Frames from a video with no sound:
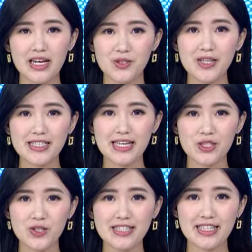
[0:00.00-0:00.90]
所以在
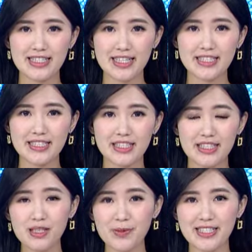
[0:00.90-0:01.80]
春节前夕
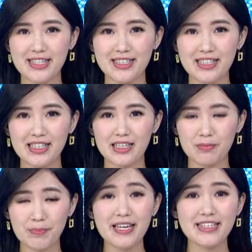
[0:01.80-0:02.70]
特别成立
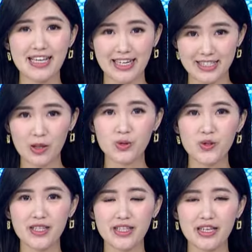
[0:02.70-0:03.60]
了“妹仔小
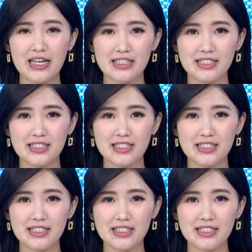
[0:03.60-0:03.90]
队”。